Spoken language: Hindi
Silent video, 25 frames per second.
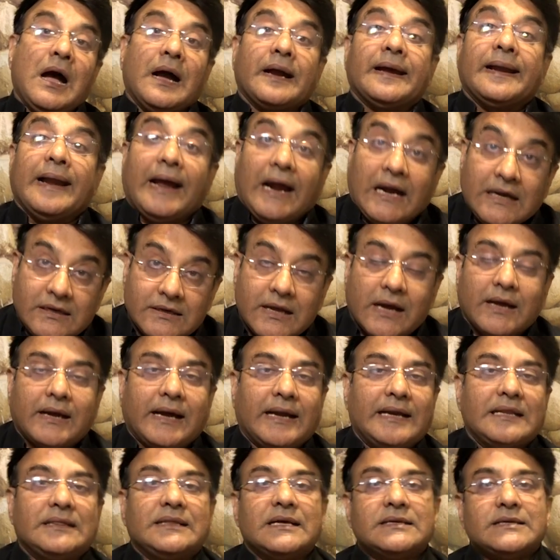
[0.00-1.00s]
अगर अंडा
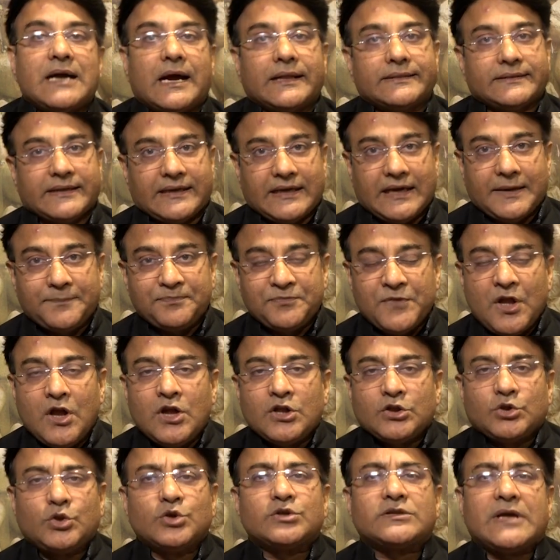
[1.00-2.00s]
खरीदने जाते हैं
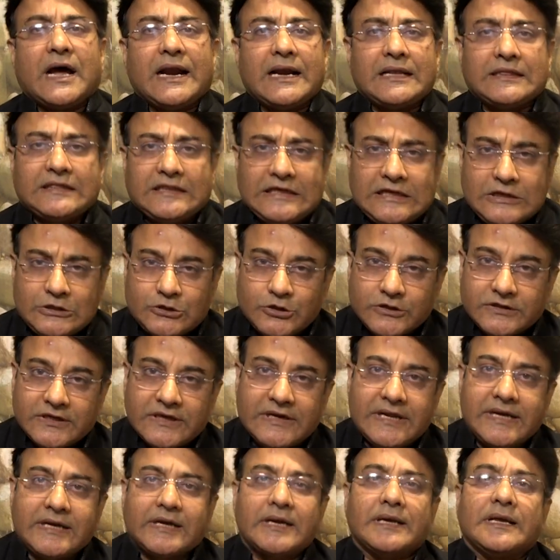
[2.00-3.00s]
तो साढ़े तीन सौ
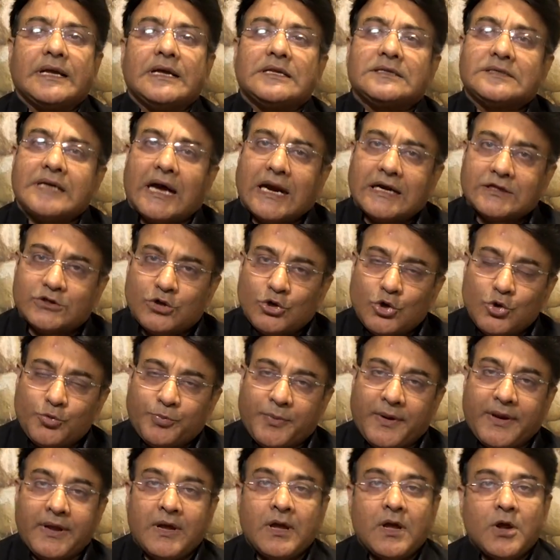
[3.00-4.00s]
से लेकर के चार सौ
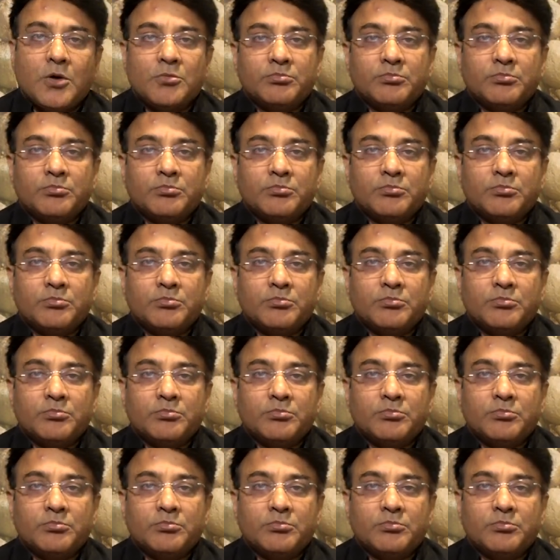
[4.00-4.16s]
रुपये